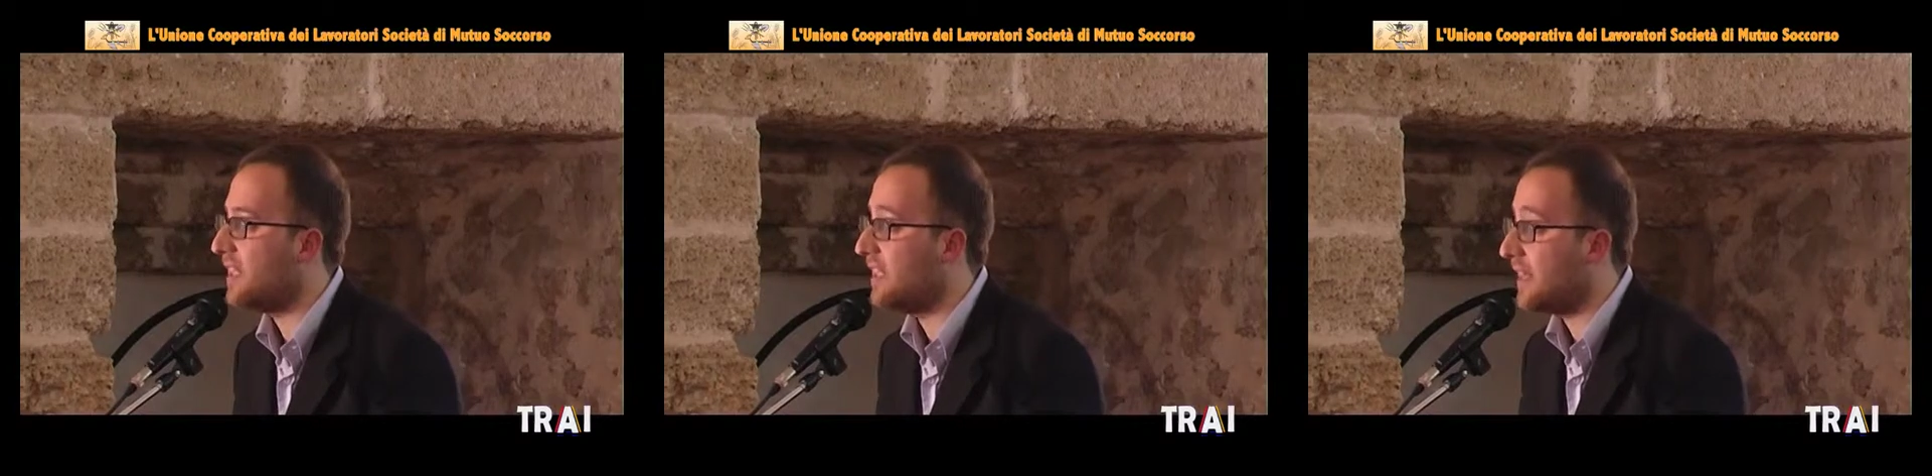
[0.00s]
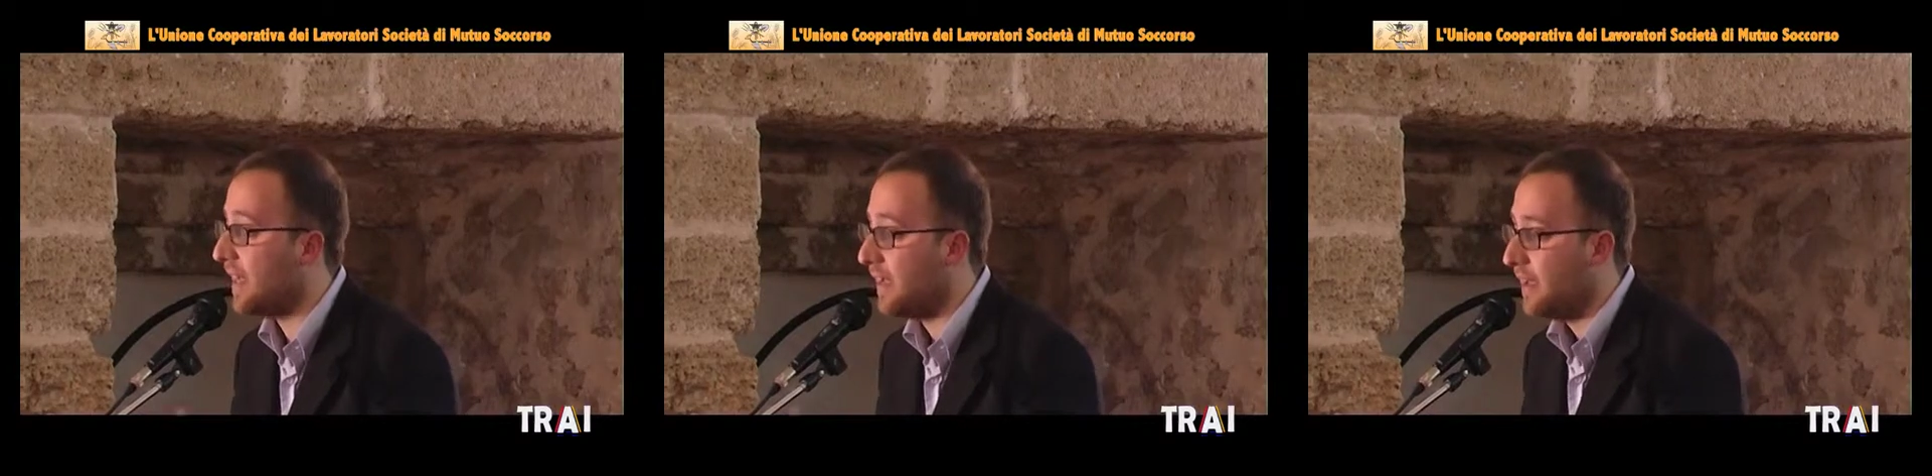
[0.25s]

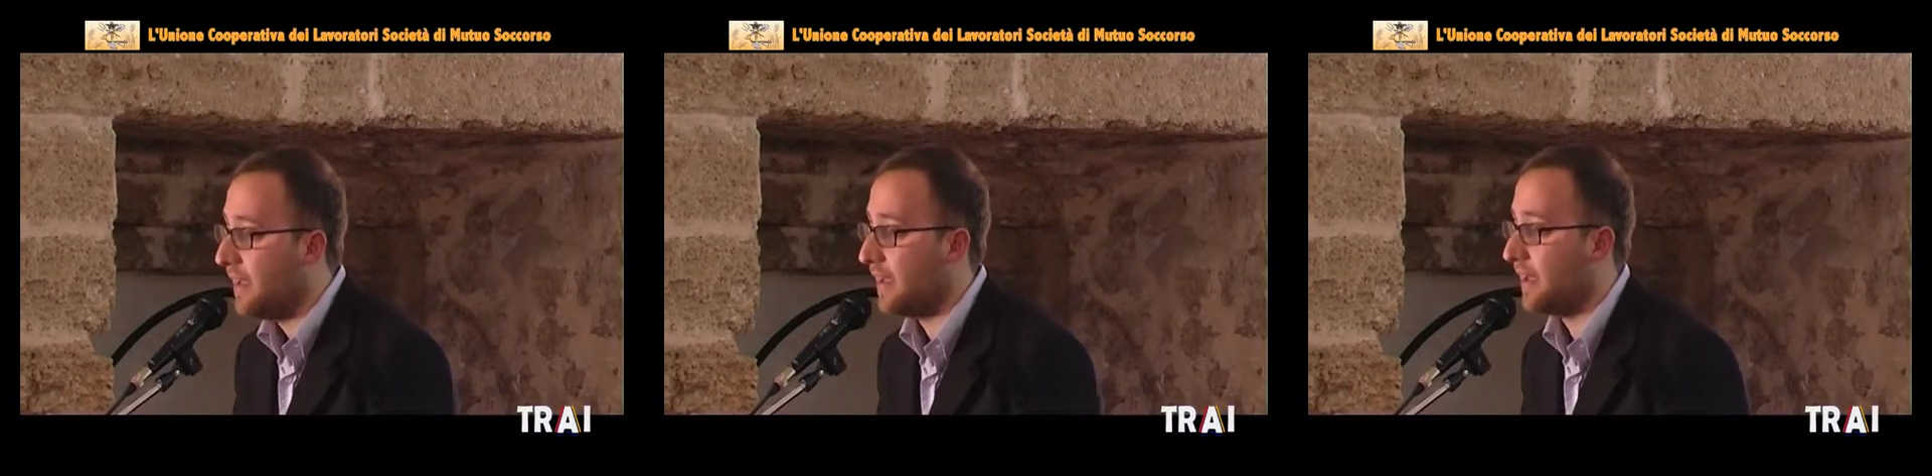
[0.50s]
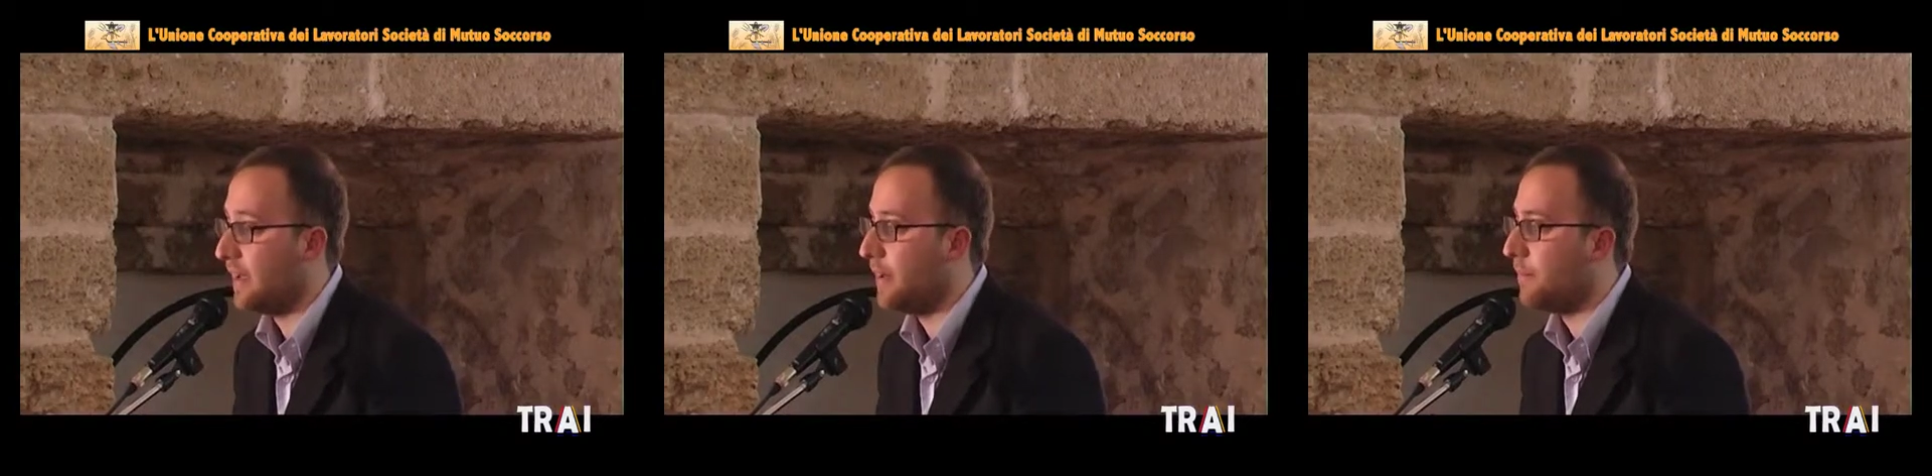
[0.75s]
dire,
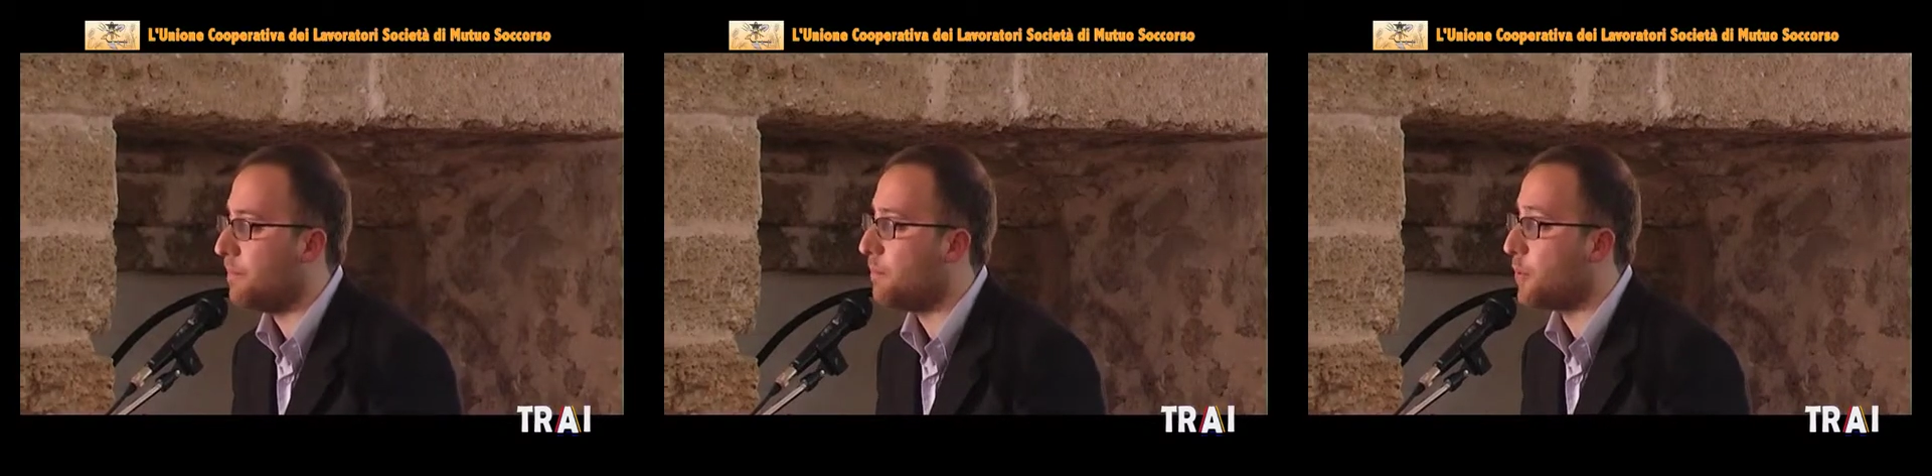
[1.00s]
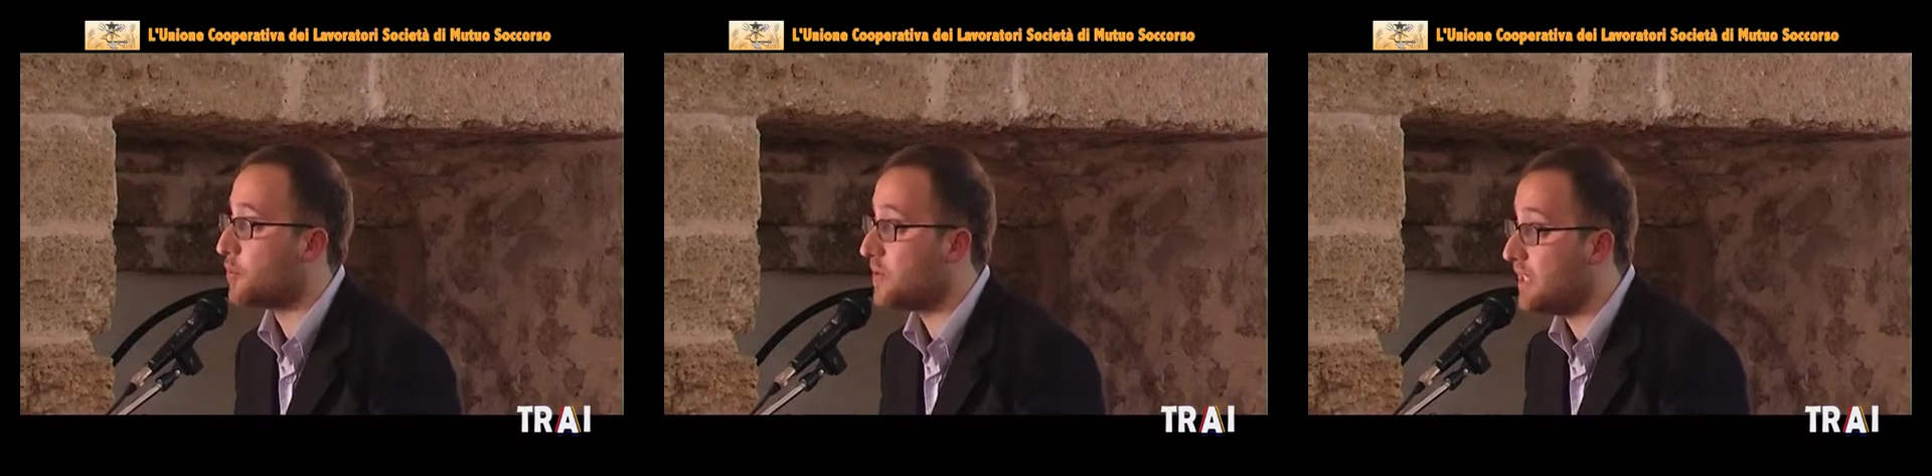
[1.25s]
ehm,
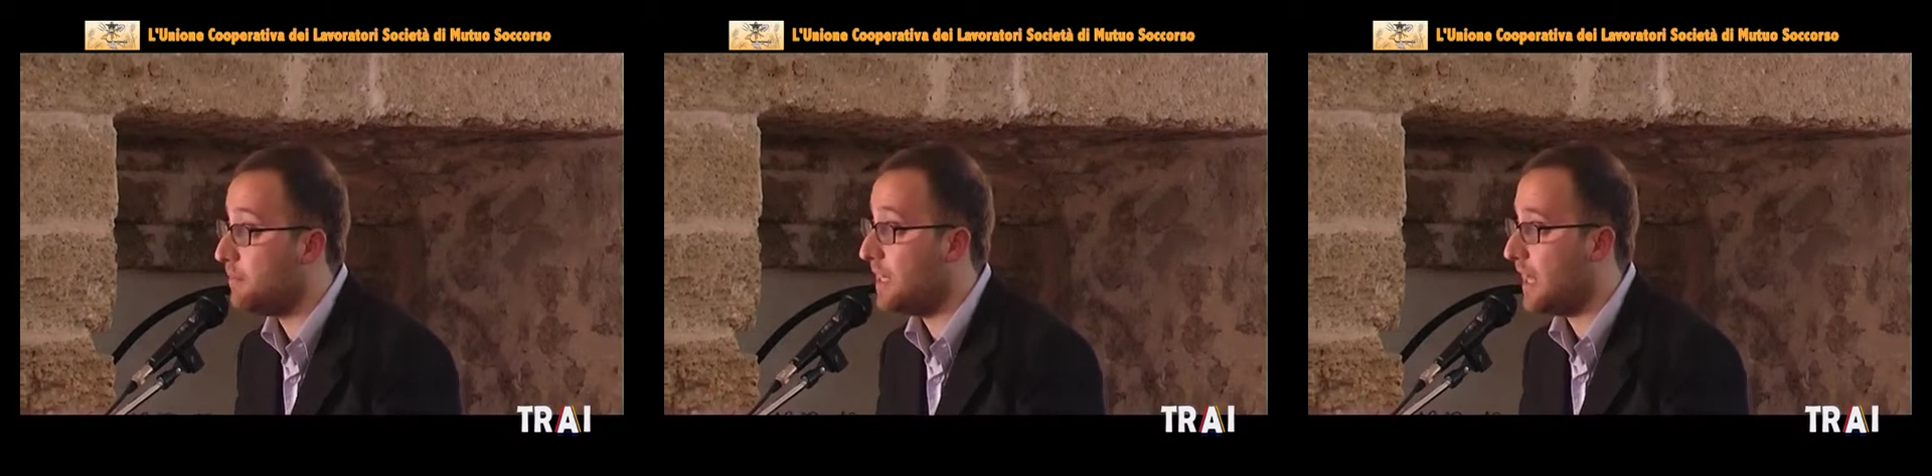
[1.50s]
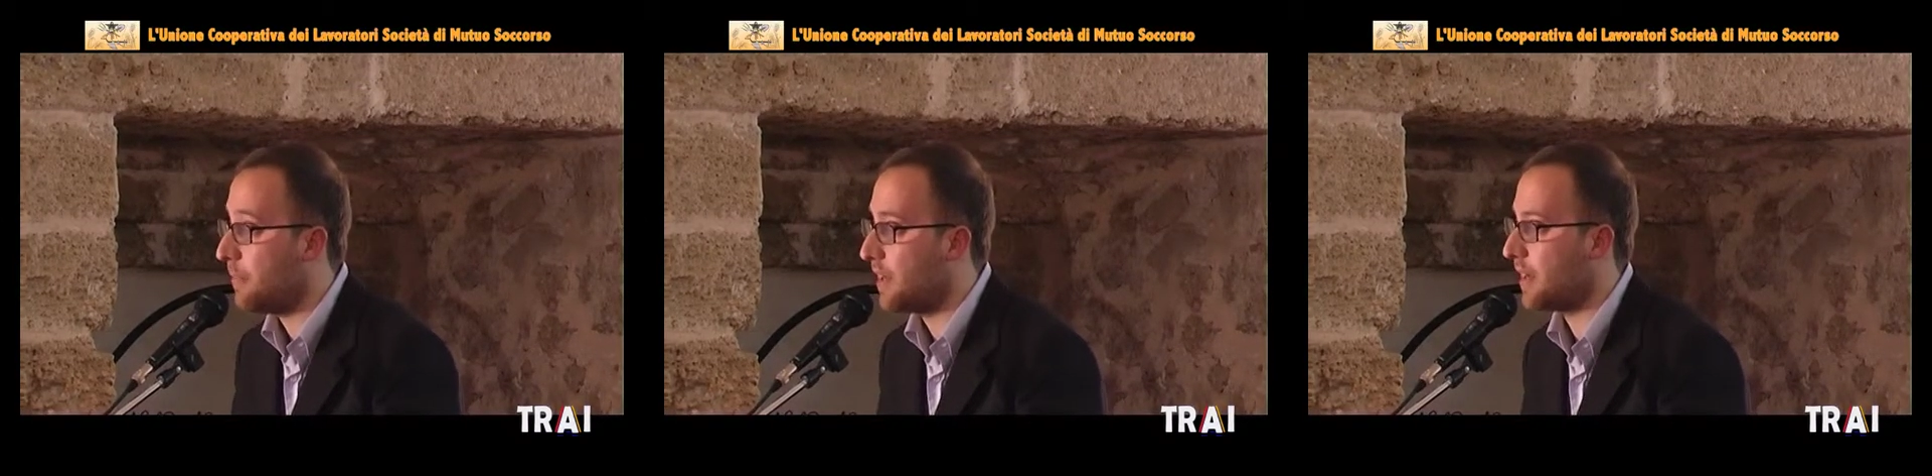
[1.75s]

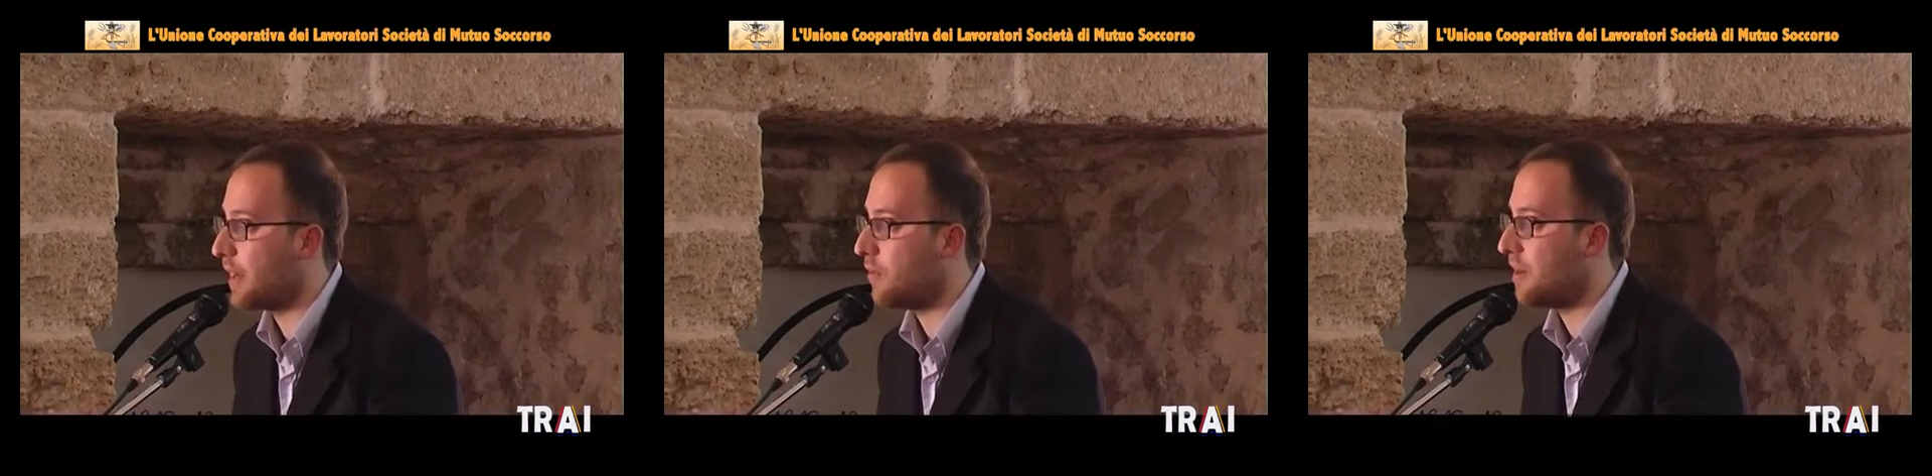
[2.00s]
possibile per,